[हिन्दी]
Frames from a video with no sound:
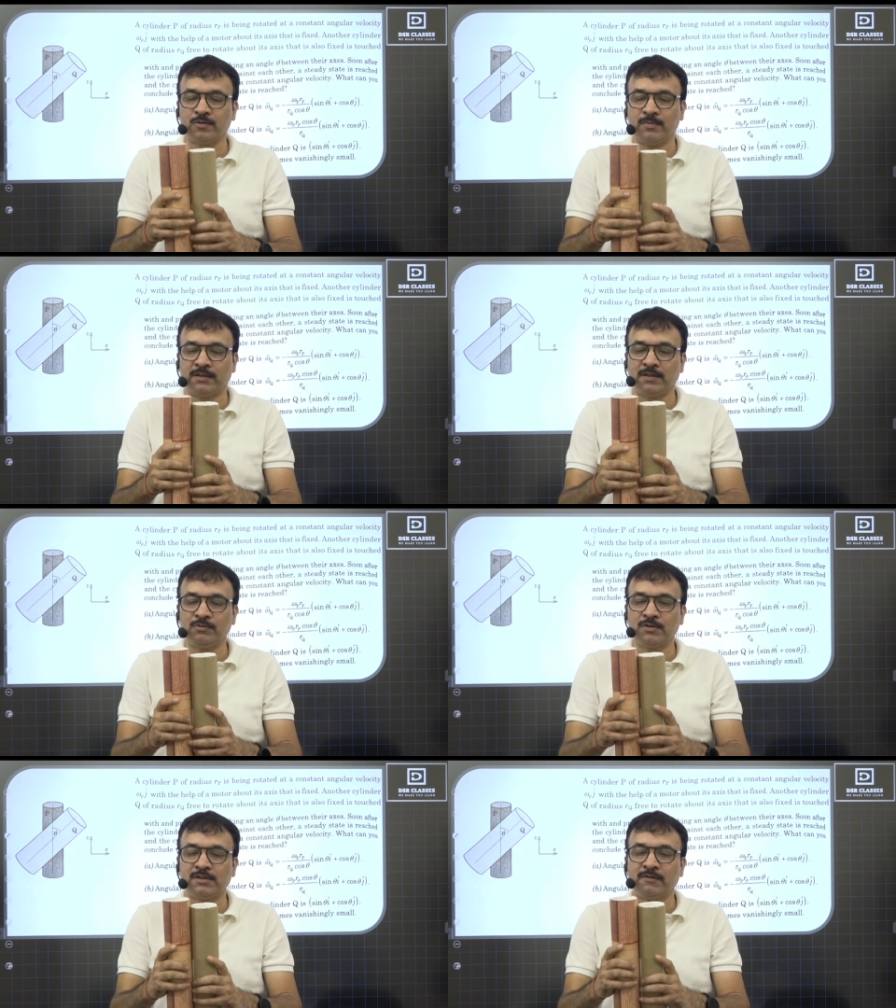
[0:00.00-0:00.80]
घुमाता हूँ
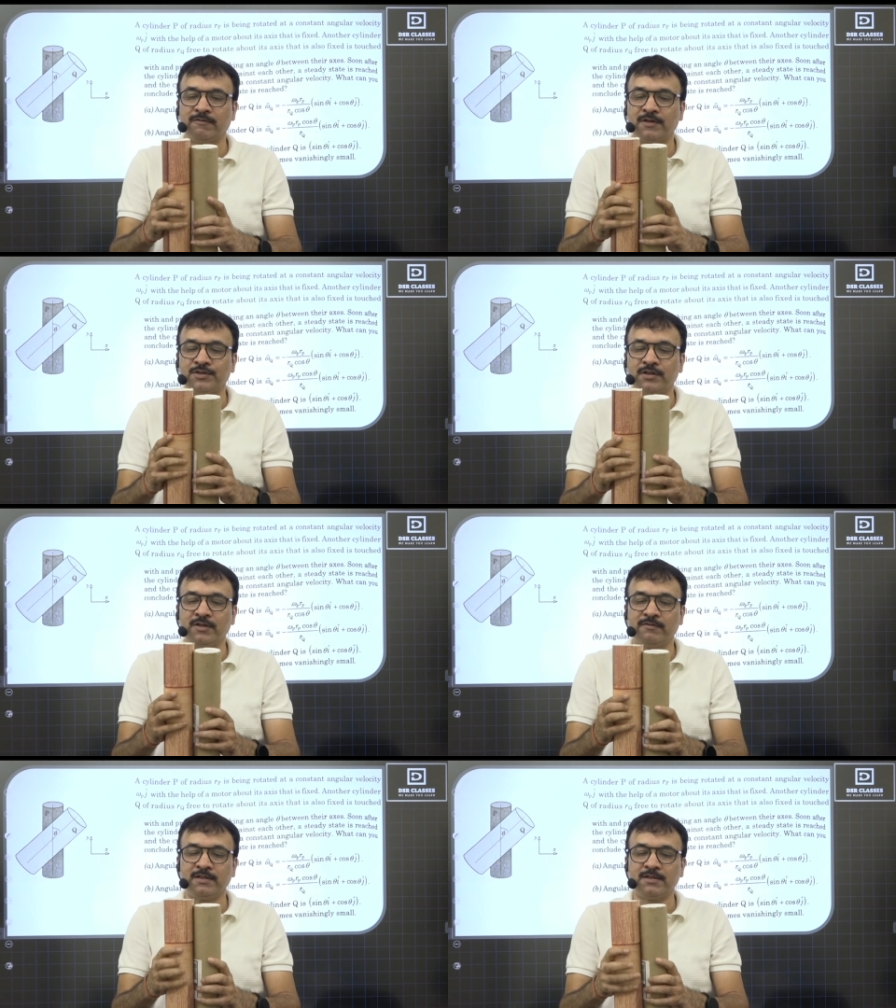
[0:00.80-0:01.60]
तो इसके फ्रिक्शन
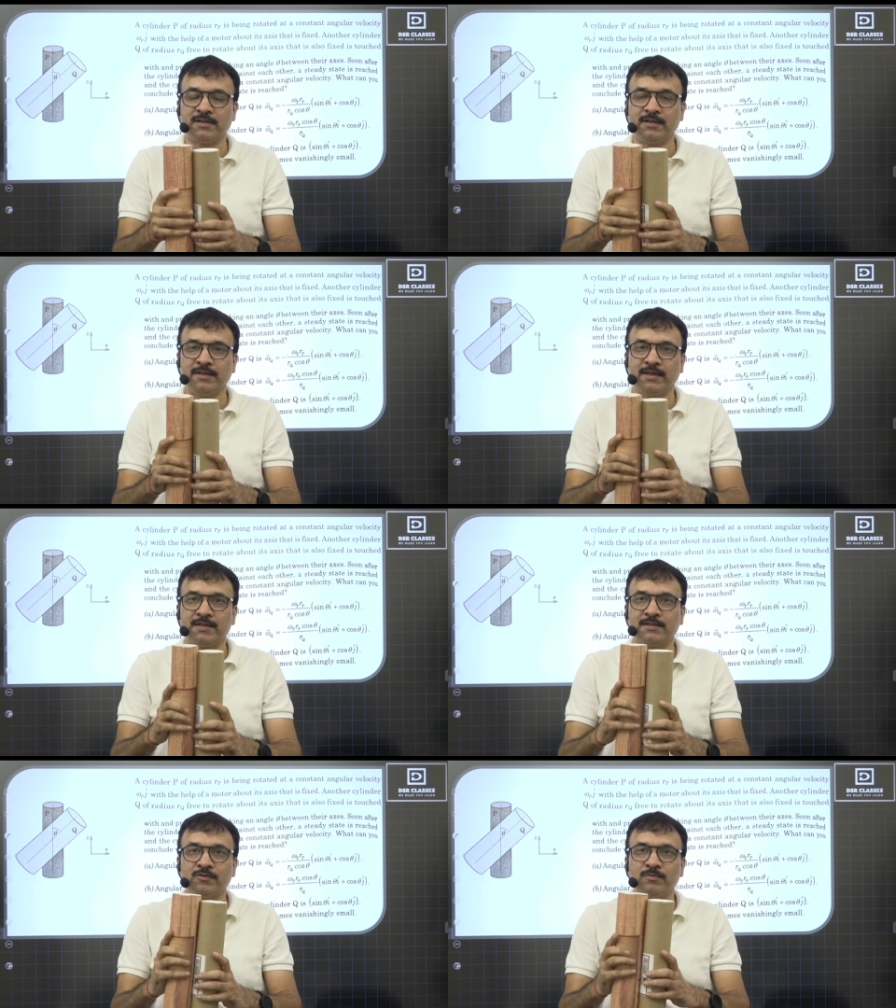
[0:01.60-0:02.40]
की वजह से ये
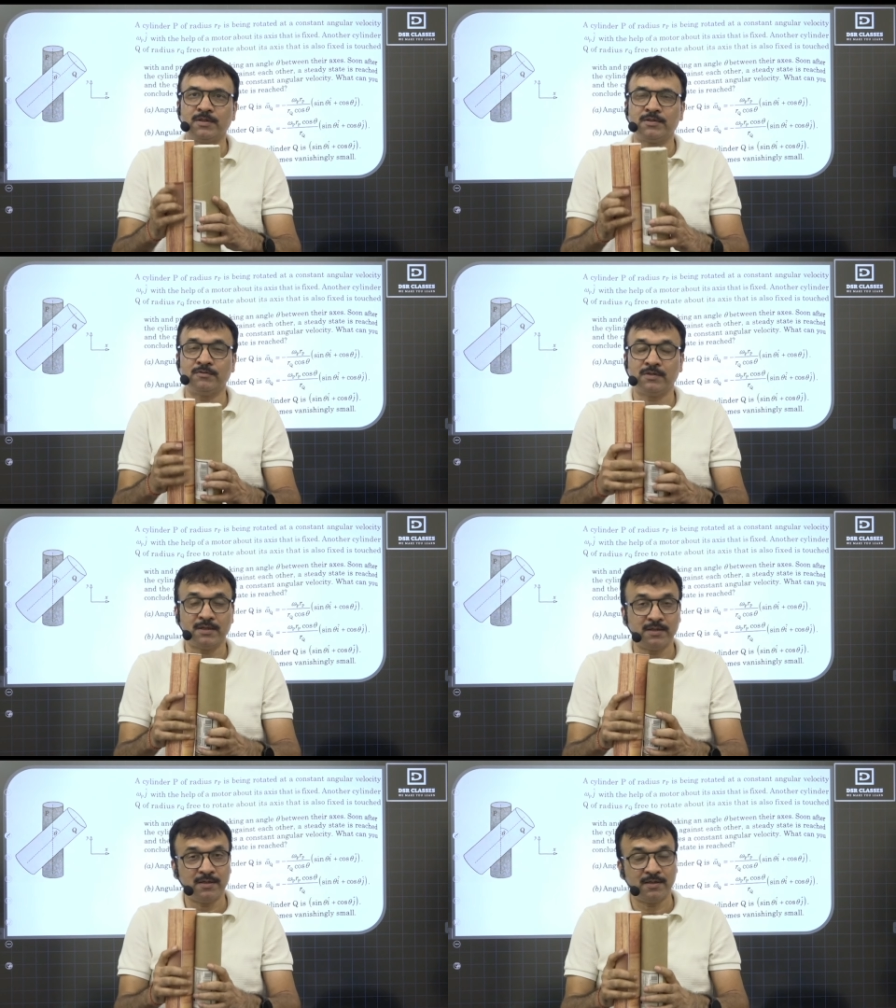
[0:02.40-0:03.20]
कैसा घूमना शुरू
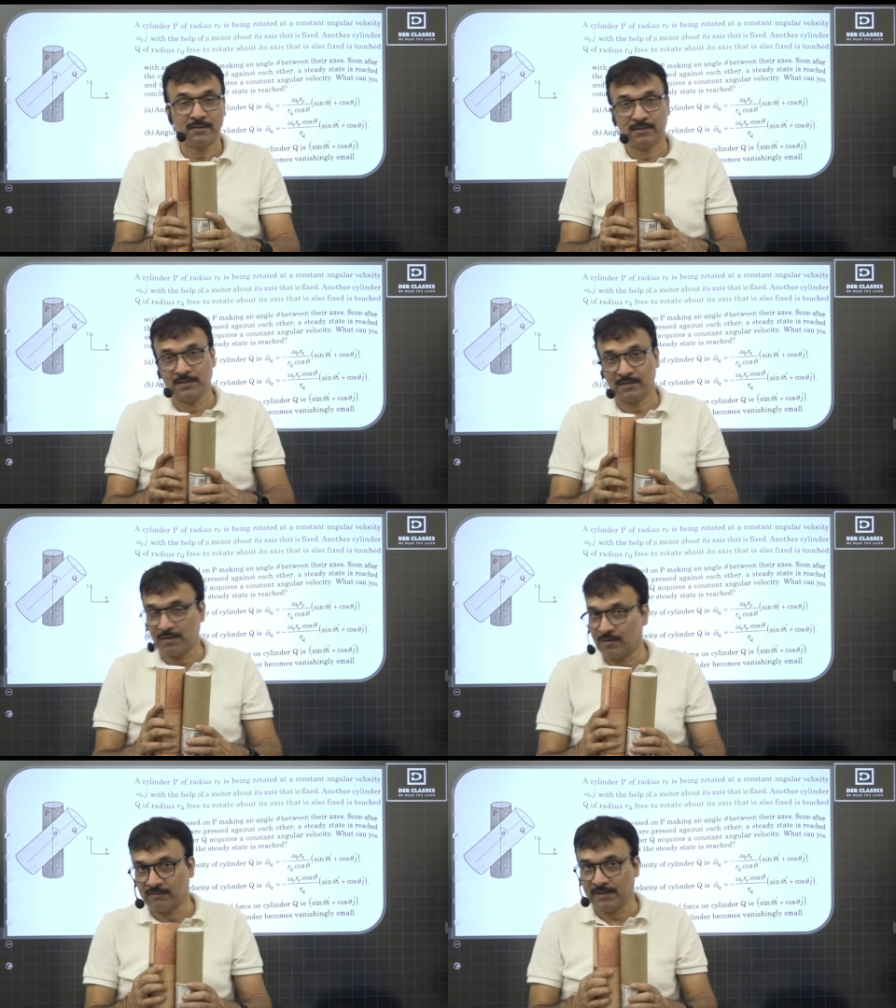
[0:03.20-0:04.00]
करेगा
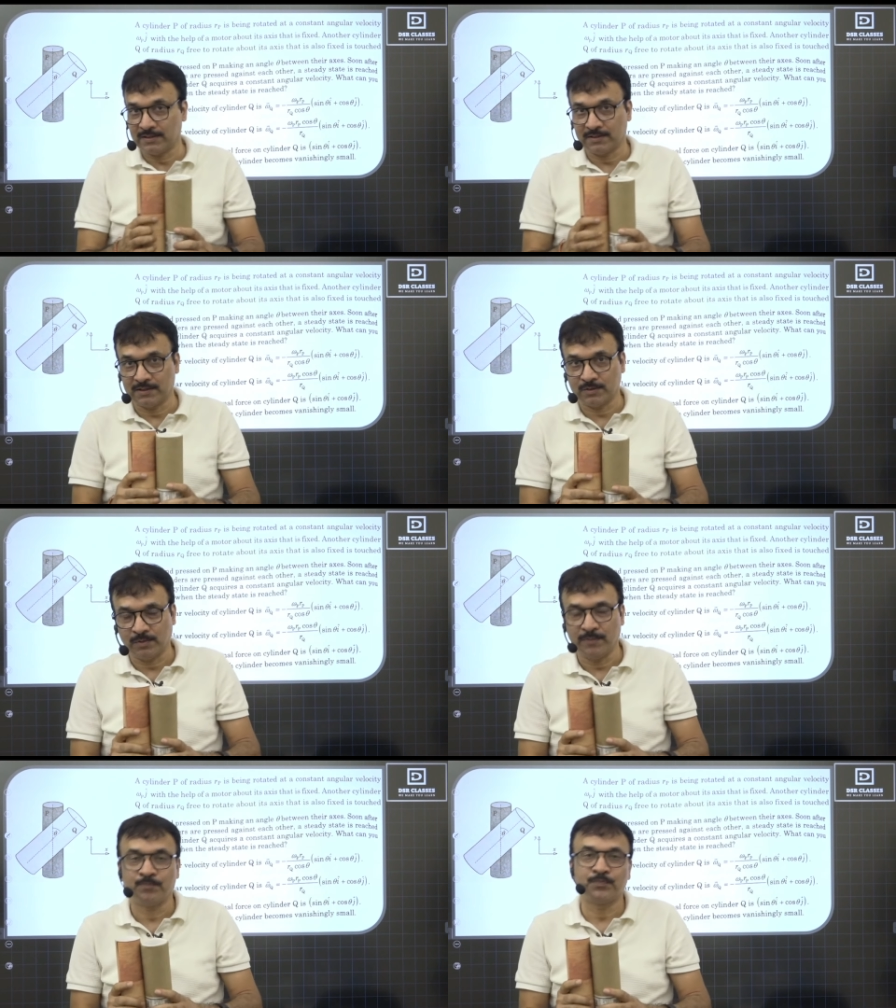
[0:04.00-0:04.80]
क्लॉकवाइज सेंस में